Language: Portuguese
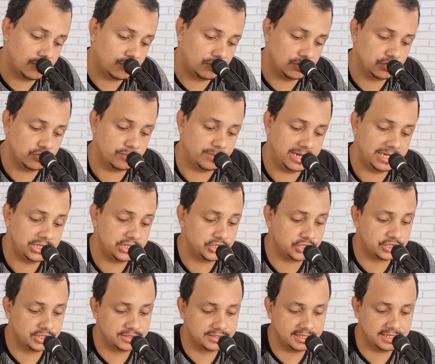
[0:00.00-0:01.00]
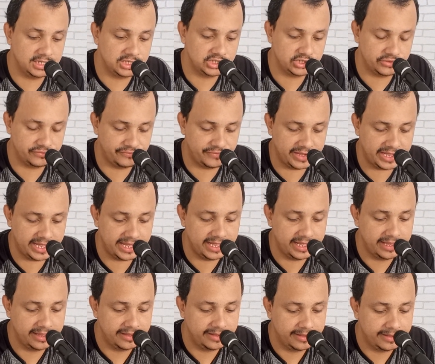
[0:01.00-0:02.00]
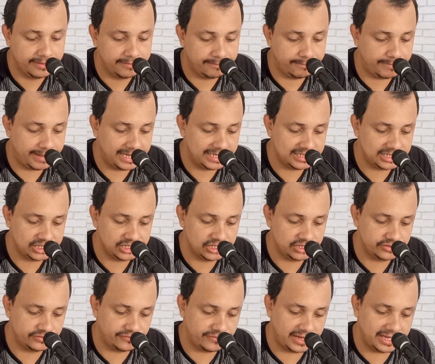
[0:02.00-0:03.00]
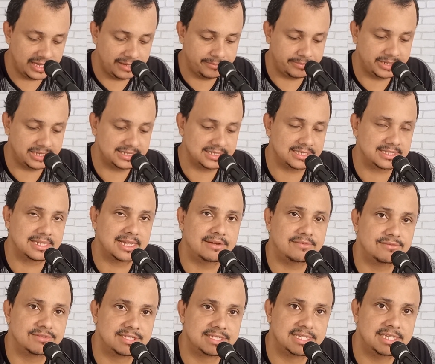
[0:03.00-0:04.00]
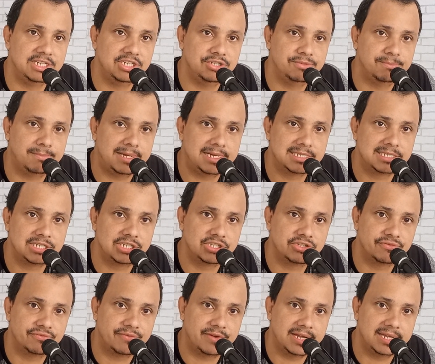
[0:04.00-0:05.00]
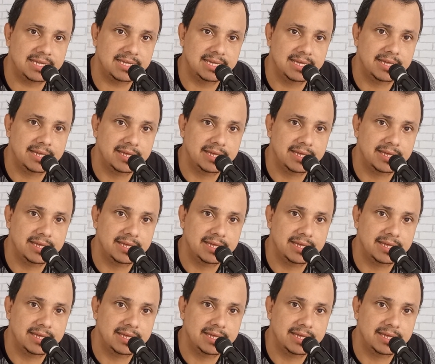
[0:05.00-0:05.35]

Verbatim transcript: Quanto mais inscritos a gente tiver, mais a gente vai representar vocês, mais a gente vai